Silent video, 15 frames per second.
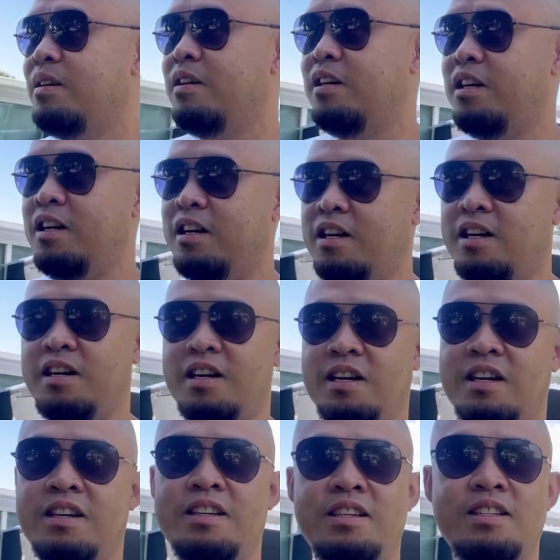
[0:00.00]
uh, ah,
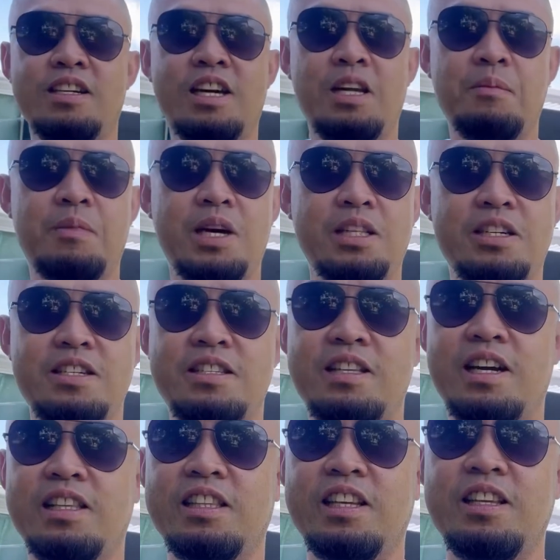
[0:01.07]
Kala Brothers
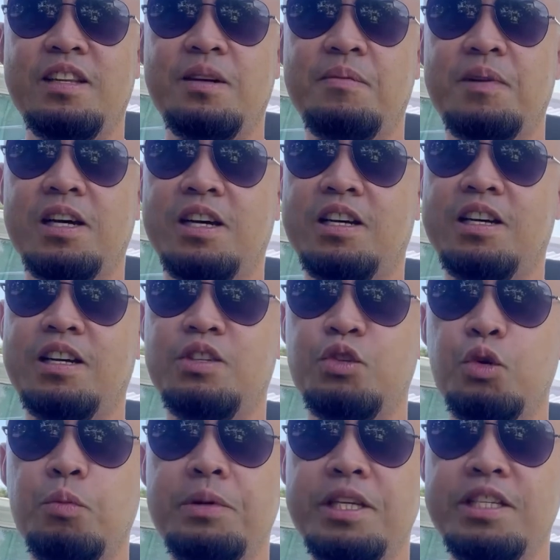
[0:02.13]
natin na uh, mga
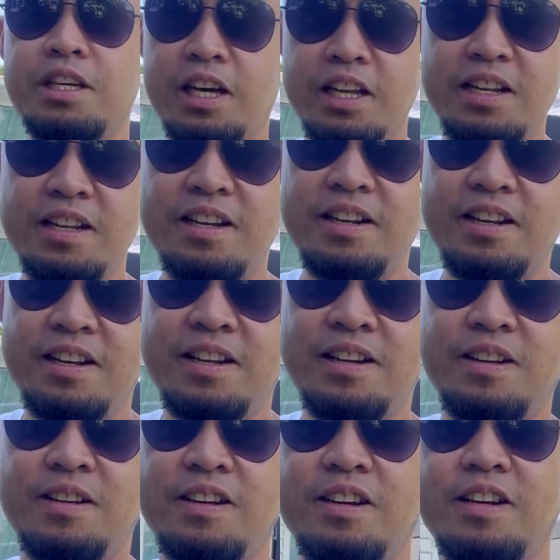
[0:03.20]
newbie dyan
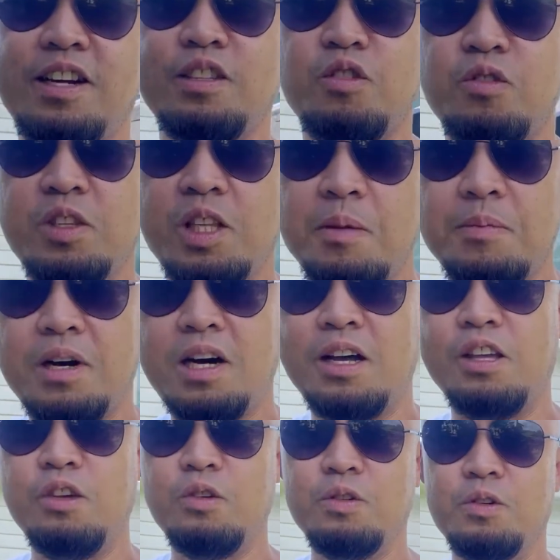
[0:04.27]
at kung hindi maka
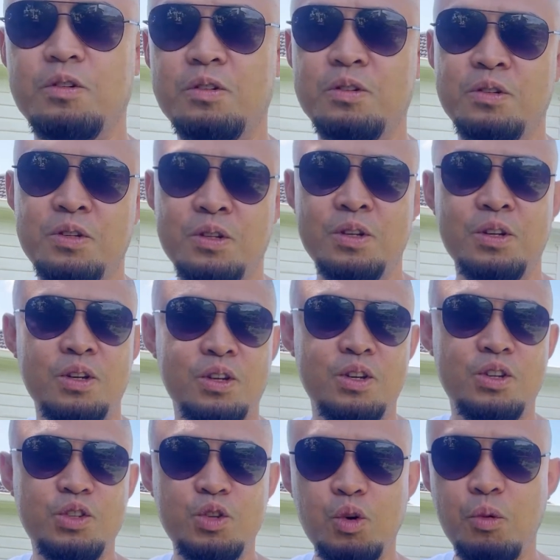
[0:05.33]

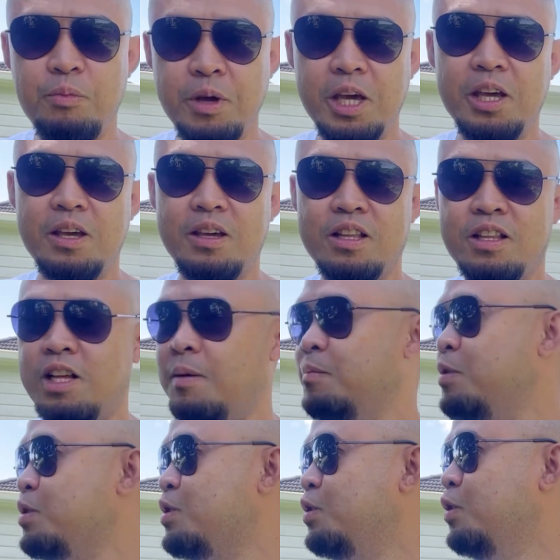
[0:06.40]
newbie
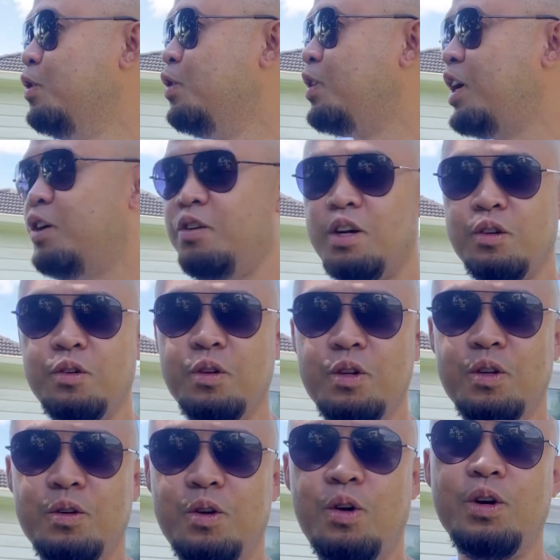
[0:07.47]
tapos gulong kayo ng
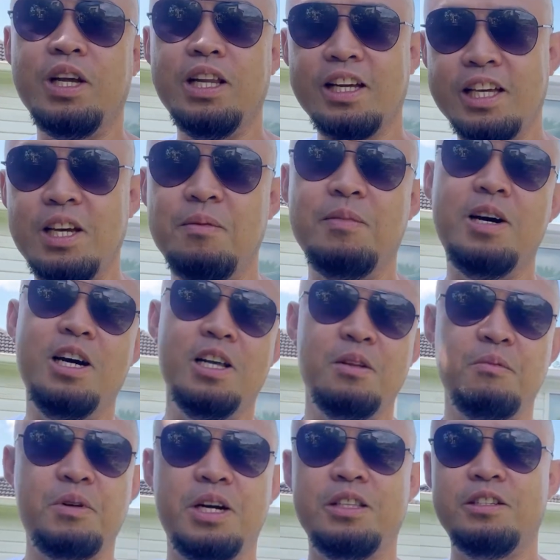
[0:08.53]
gulong okay lang yan mga Kala
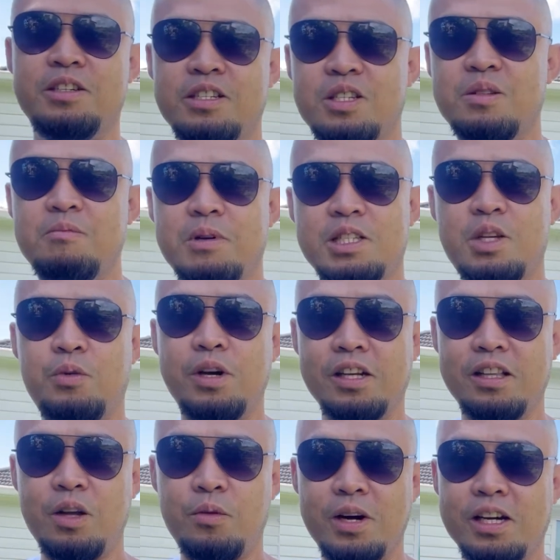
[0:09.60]
Brothers basta wag
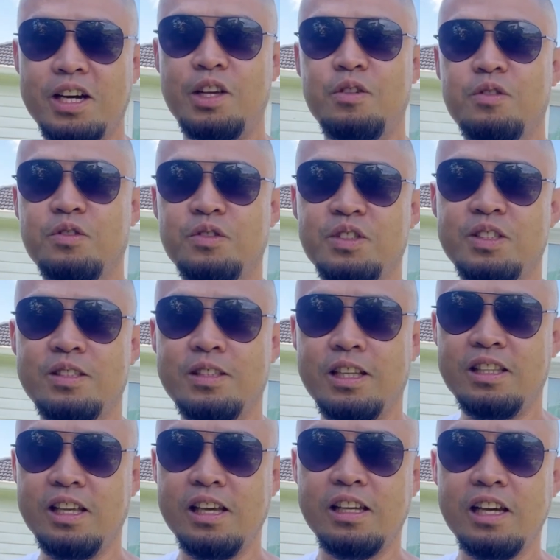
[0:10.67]
na wag kayong
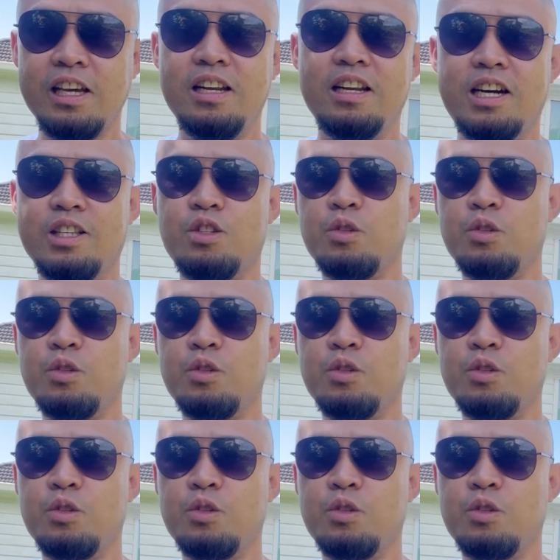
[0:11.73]
titigil at